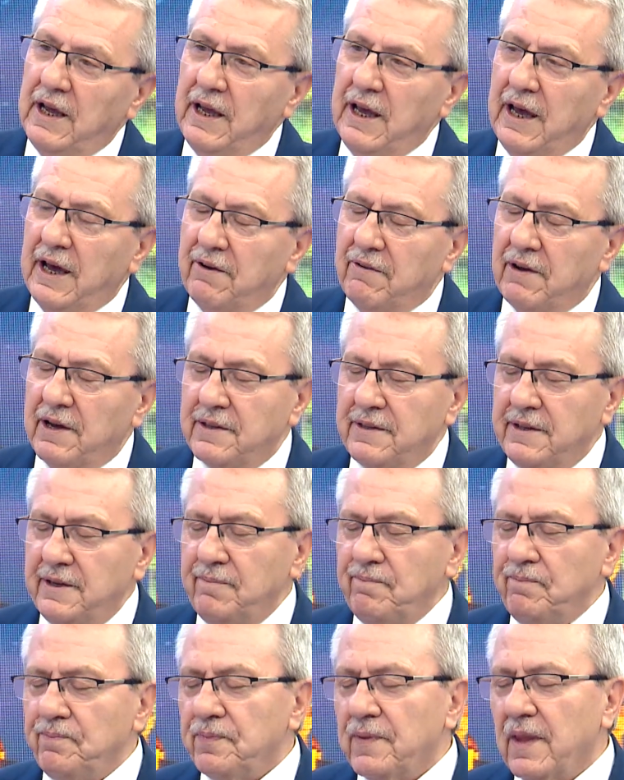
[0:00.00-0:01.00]

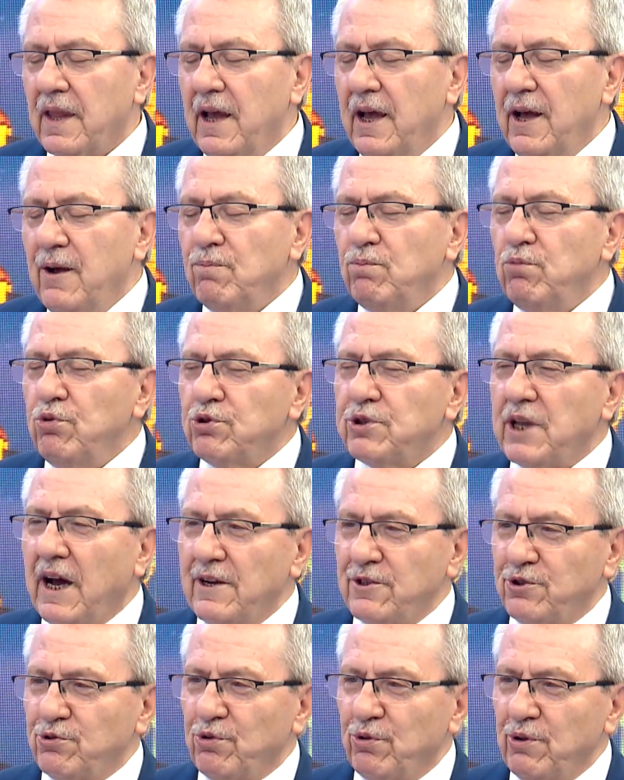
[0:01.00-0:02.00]
Efendim bu
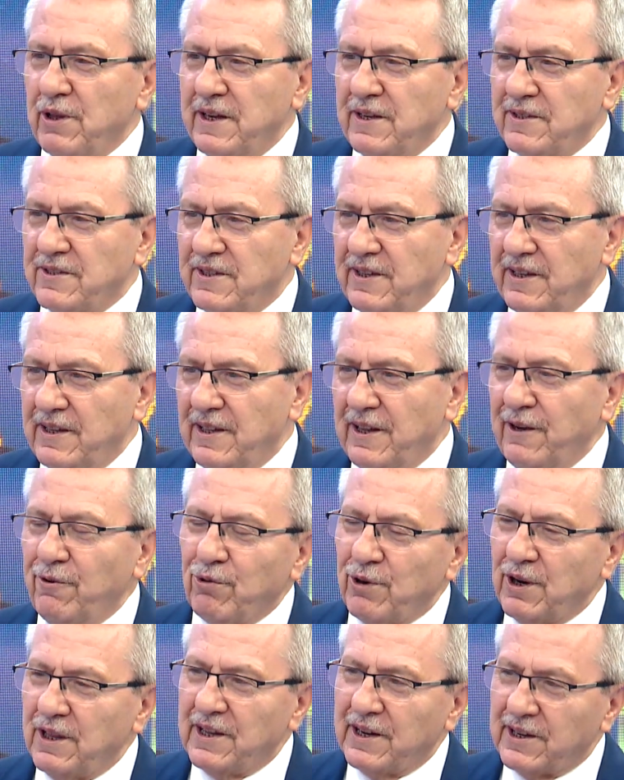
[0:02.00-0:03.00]
taş dolayısıyla
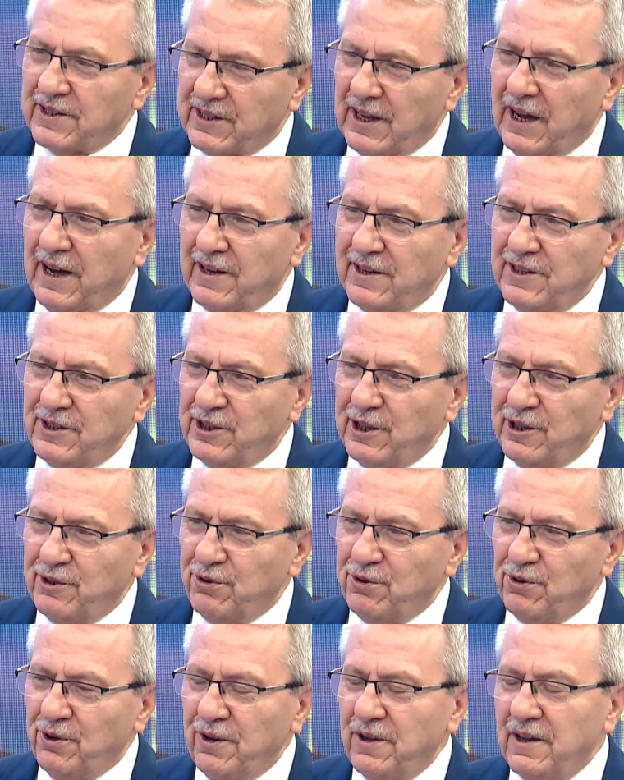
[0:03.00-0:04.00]
oraları tahriş
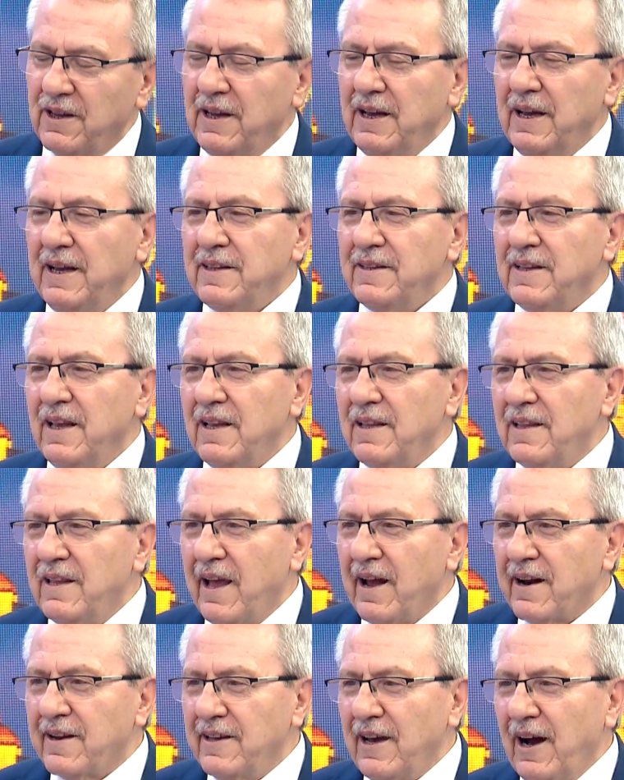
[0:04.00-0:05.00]
ediyor.
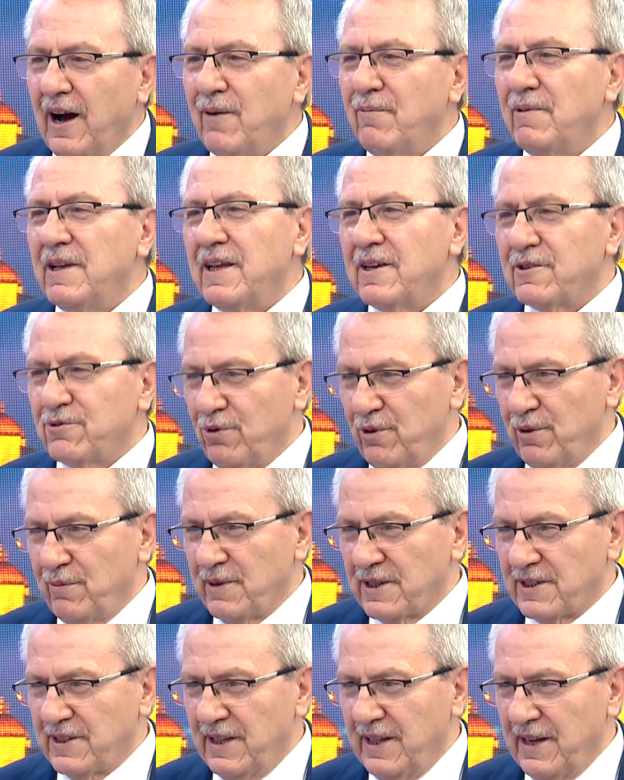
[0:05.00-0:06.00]
Dediler ki ameliyat
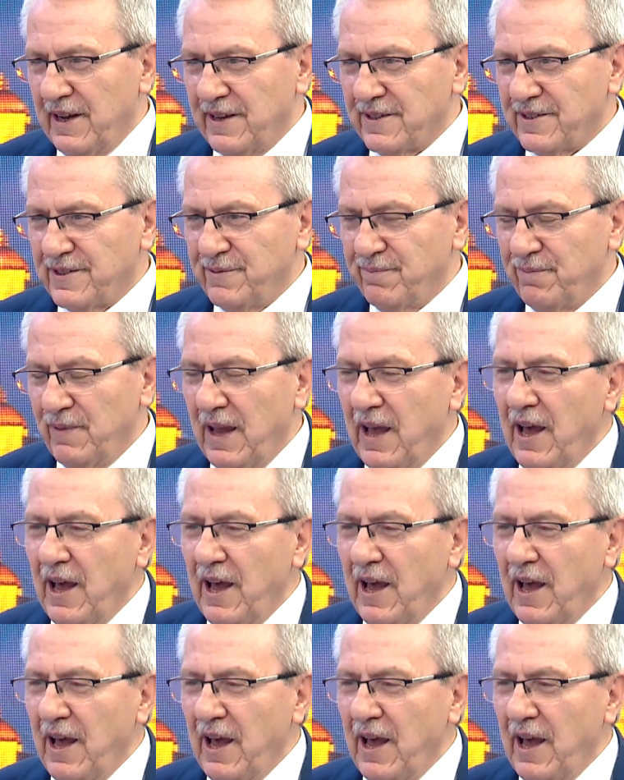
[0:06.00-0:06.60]
olması lazım.